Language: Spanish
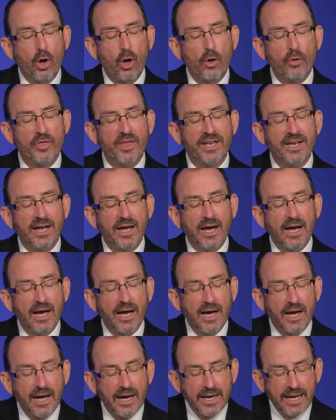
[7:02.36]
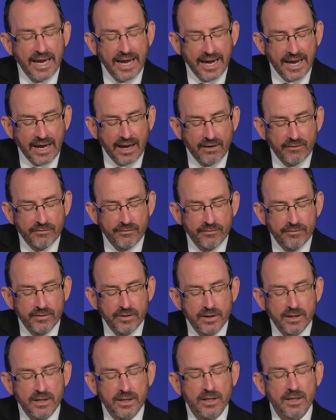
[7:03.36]
todo lo que yo tengo
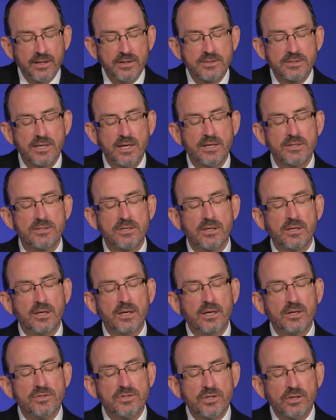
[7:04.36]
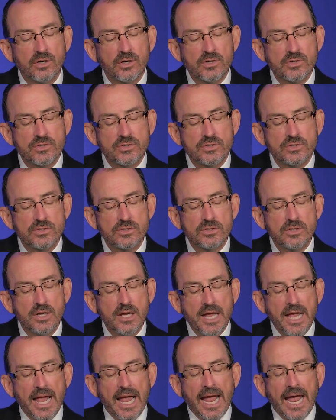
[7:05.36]
es tuyo,
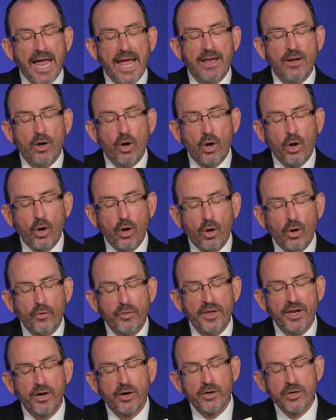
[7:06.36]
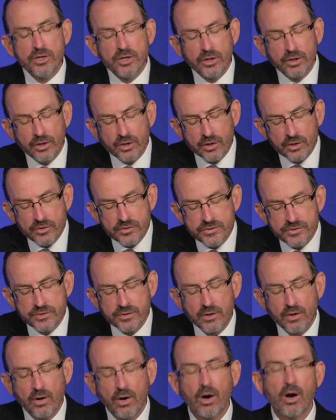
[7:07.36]
y todo lo tuyo
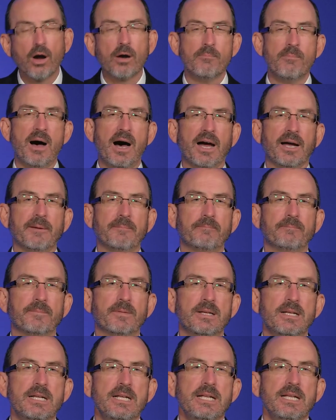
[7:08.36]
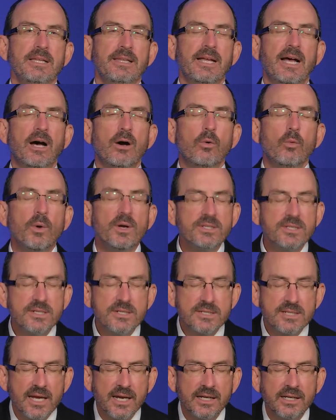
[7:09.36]
es mío.
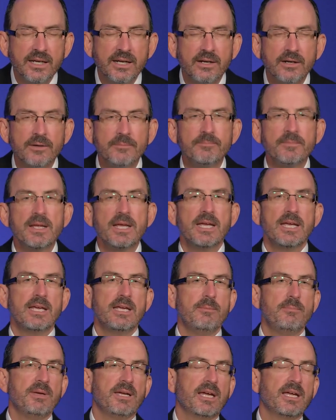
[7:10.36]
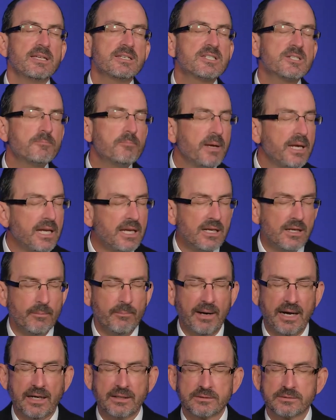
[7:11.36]
¿Qué está diciendo aquí? Él
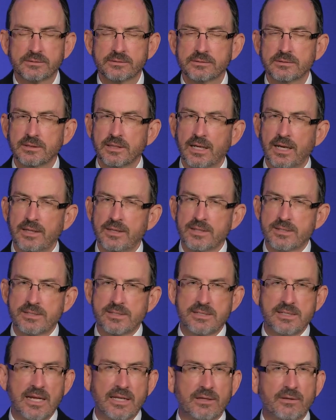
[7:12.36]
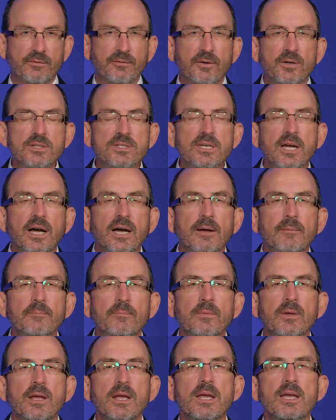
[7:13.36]
nos está hablando, y no es la primera vez,
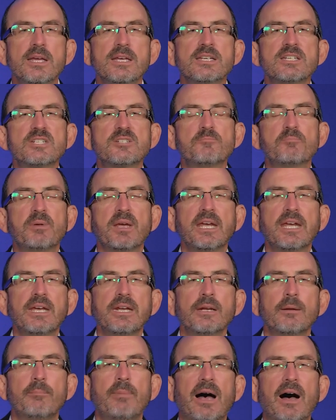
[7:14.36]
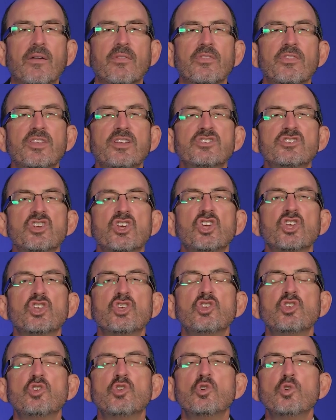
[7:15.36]
nos está hablando de
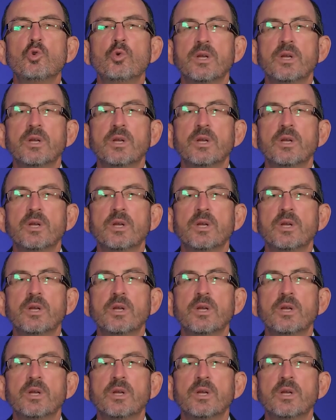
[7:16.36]
unidad.